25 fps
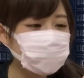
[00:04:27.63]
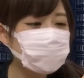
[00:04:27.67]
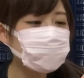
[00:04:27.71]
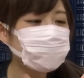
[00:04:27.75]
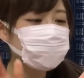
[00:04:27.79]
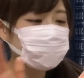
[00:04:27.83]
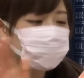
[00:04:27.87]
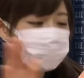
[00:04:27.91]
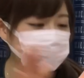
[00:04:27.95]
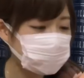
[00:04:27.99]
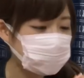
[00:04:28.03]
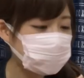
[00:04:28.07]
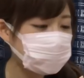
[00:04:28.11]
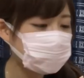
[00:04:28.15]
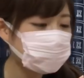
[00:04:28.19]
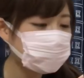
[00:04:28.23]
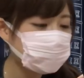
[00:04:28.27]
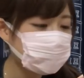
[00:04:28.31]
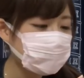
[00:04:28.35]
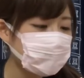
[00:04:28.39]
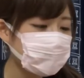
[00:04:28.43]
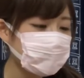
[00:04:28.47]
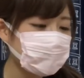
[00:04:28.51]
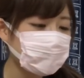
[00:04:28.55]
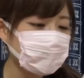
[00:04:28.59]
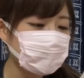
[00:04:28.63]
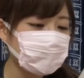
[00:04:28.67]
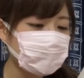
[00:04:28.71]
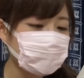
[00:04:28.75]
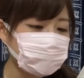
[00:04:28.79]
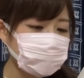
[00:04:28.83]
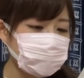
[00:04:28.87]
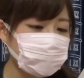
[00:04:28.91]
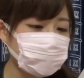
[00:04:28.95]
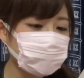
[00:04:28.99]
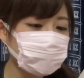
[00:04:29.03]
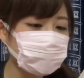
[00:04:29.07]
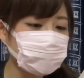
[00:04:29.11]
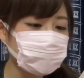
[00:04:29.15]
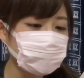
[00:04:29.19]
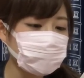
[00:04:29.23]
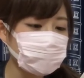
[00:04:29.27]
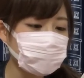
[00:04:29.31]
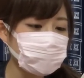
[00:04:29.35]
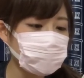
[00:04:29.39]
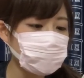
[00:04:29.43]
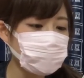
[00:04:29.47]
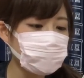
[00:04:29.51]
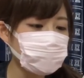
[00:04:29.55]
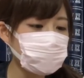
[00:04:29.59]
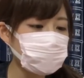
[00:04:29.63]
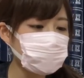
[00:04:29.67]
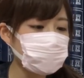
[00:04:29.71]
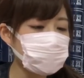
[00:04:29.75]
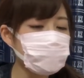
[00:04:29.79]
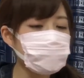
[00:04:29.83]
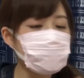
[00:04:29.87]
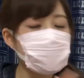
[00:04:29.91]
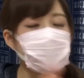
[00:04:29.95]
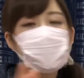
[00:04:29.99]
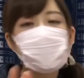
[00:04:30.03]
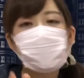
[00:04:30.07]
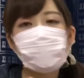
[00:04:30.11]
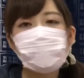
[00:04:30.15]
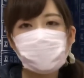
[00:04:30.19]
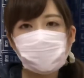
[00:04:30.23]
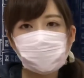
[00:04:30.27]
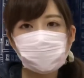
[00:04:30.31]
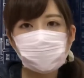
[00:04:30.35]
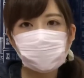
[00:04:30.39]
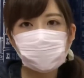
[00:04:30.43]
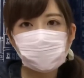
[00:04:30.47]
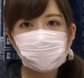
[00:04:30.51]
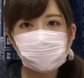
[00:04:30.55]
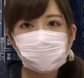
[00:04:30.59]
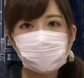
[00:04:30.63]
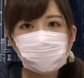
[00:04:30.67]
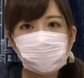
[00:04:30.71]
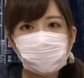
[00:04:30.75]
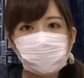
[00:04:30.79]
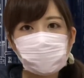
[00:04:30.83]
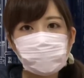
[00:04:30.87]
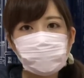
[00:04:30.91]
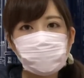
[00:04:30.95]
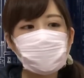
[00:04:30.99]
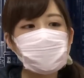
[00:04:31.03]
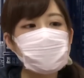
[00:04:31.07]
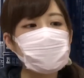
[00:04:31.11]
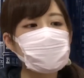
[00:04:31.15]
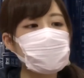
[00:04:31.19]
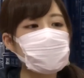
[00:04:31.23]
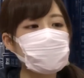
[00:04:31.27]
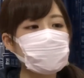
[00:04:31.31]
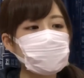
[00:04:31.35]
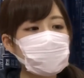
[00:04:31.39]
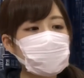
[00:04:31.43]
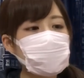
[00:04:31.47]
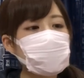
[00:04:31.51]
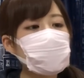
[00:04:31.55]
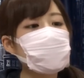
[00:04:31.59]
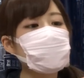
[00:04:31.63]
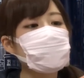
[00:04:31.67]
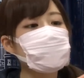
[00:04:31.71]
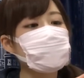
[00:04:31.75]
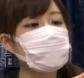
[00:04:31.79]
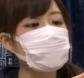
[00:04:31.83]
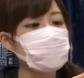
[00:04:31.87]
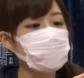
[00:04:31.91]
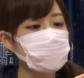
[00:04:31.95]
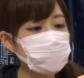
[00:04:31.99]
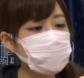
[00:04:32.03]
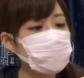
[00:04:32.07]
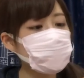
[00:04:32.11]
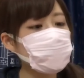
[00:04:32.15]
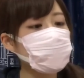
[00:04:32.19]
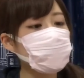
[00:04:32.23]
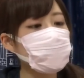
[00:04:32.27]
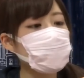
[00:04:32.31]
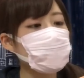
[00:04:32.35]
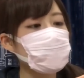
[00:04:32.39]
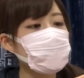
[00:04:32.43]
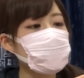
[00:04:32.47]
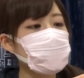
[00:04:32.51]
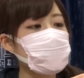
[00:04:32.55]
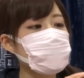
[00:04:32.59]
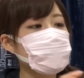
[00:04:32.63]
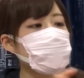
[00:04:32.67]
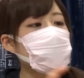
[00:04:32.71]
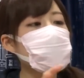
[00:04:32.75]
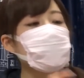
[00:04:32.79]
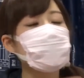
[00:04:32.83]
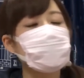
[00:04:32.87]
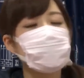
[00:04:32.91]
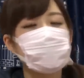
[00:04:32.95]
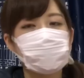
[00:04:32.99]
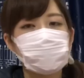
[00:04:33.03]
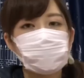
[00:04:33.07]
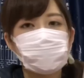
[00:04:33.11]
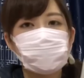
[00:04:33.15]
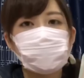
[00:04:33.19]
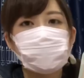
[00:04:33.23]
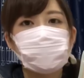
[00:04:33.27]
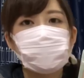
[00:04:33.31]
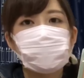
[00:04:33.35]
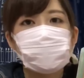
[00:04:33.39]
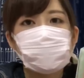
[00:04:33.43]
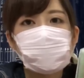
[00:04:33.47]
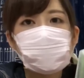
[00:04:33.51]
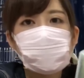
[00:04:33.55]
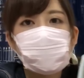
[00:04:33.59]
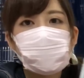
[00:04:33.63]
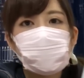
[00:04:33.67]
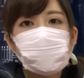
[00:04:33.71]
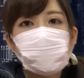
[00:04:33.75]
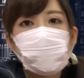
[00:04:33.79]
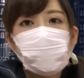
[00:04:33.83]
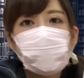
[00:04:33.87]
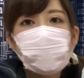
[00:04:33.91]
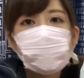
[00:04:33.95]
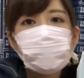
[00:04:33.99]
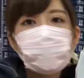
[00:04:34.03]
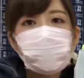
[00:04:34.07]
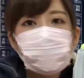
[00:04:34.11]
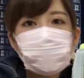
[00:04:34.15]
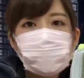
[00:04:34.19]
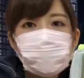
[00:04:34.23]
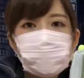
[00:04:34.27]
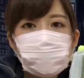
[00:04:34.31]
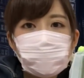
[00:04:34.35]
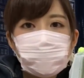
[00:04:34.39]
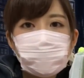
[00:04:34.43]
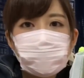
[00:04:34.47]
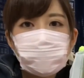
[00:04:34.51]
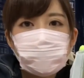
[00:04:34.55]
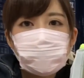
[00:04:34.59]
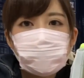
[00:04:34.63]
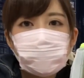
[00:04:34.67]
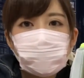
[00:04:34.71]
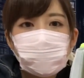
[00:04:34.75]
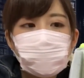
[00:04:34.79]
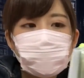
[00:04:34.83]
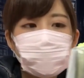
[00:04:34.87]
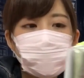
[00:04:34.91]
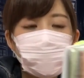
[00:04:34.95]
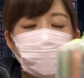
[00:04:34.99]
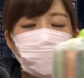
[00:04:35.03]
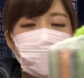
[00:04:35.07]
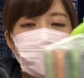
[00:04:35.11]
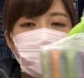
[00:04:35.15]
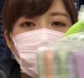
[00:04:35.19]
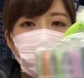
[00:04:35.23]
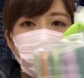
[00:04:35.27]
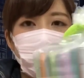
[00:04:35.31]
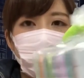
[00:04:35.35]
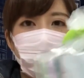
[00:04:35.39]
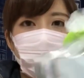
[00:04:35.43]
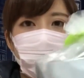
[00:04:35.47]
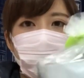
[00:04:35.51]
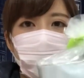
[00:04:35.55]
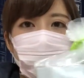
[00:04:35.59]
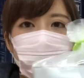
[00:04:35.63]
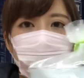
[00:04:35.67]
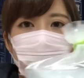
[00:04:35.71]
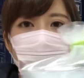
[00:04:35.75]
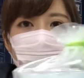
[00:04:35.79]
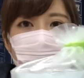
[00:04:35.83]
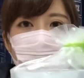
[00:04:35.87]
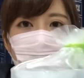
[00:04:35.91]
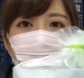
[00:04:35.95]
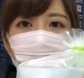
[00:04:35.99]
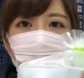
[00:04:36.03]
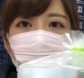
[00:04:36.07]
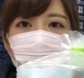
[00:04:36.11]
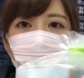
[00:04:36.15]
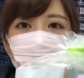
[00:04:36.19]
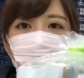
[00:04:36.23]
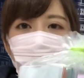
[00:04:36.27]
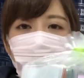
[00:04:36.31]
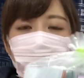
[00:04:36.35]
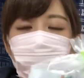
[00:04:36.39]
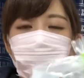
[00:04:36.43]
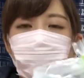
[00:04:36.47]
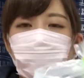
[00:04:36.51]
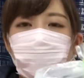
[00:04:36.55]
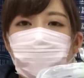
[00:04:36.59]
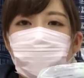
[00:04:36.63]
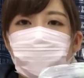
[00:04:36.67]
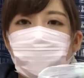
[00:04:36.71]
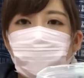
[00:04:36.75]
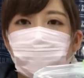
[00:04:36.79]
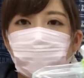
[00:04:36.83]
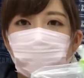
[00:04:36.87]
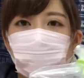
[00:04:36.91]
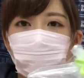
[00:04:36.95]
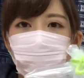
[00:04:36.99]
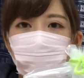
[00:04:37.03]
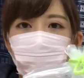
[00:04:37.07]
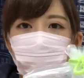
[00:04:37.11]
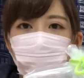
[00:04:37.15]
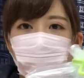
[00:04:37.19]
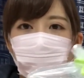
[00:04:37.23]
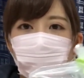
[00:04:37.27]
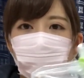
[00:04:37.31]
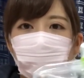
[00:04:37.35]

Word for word: 本当にで、えー、なんかビタミンとかミネラルが入ってる、えー、パックがこんなに入ってるんですよお得ですよねこれ